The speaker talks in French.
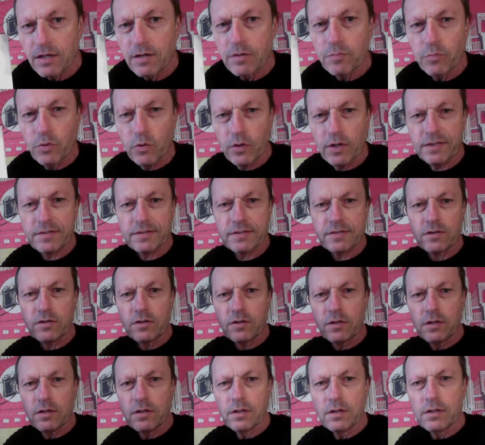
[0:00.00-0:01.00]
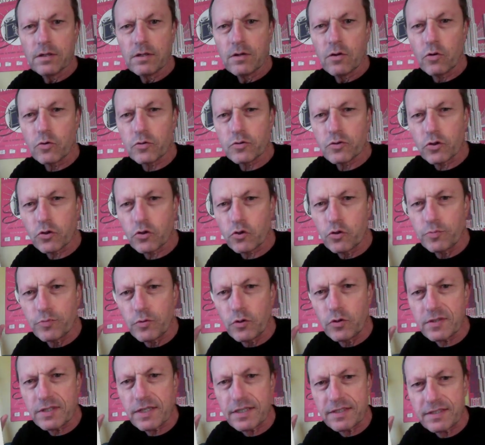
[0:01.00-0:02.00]
Pour l'instant, on s'occupe de
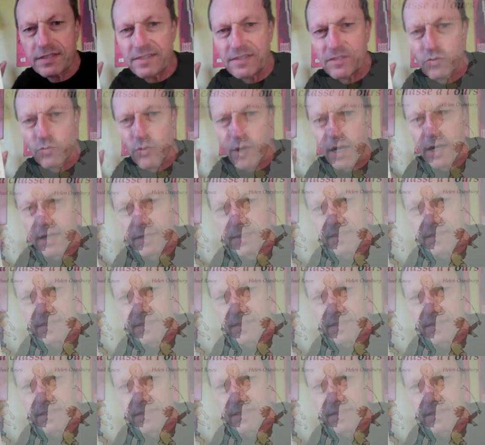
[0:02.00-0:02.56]
cette histoire